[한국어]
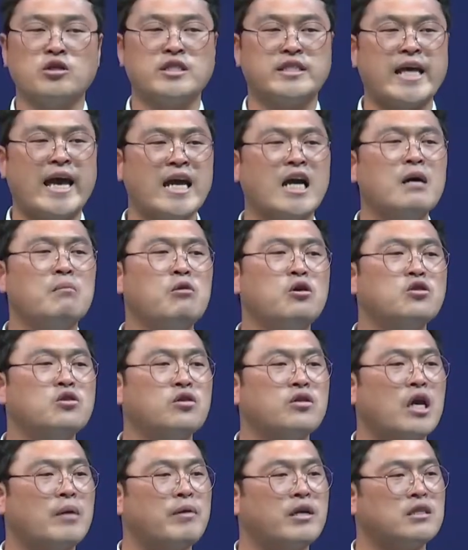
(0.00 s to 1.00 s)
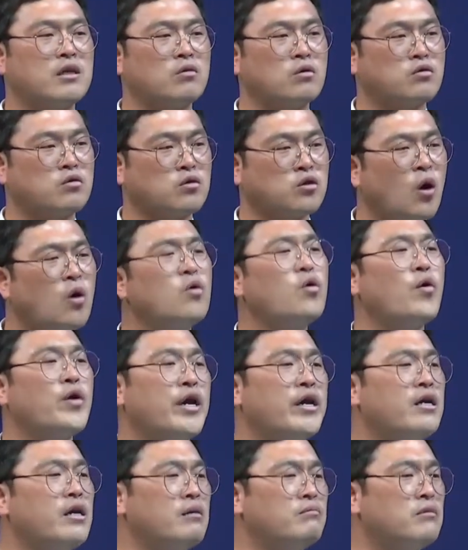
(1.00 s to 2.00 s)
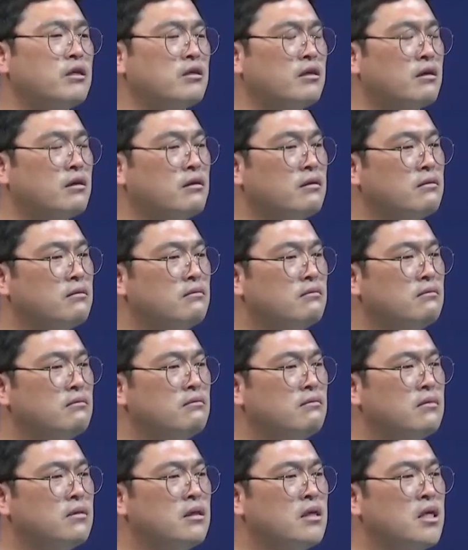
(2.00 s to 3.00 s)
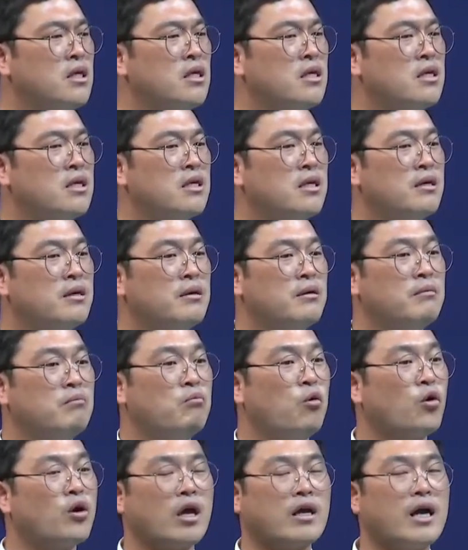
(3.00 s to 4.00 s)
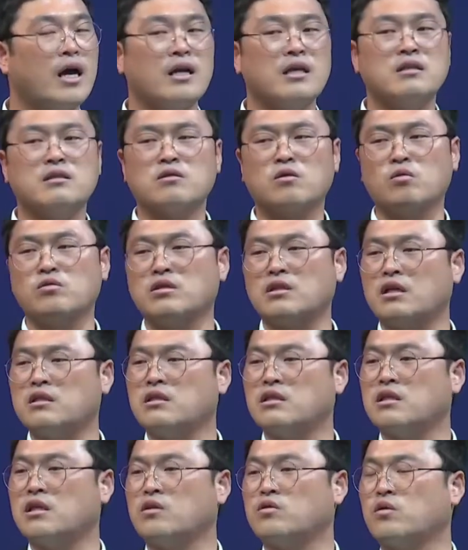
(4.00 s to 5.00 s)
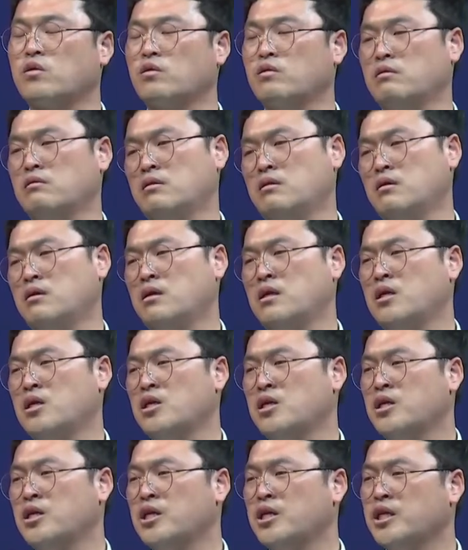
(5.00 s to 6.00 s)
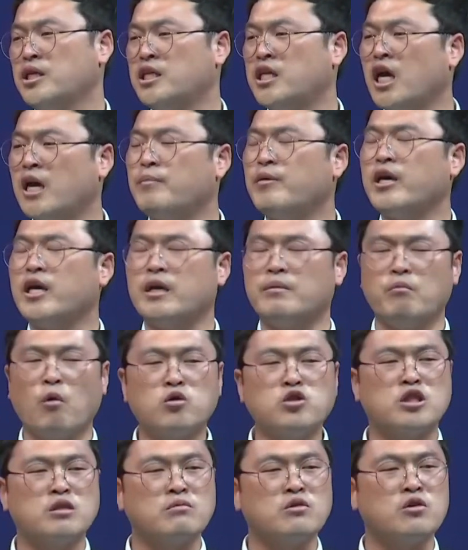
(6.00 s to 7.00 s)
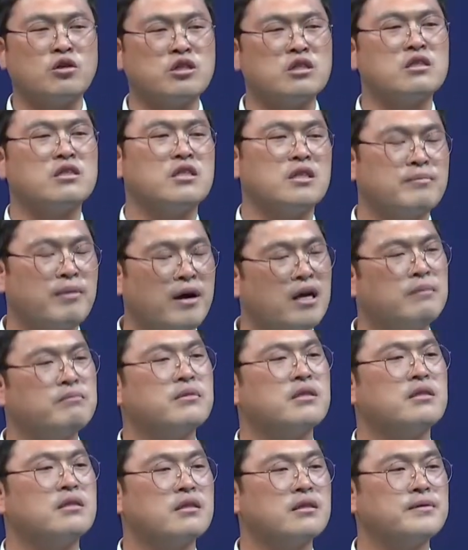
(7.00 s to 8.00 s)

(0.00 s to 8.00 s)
위해서 내가 먼저 예배자로서 성공해야 합니다. 목에 칼이 들어온다 할지라도 예배의 목숨 것이기를 바랍니다.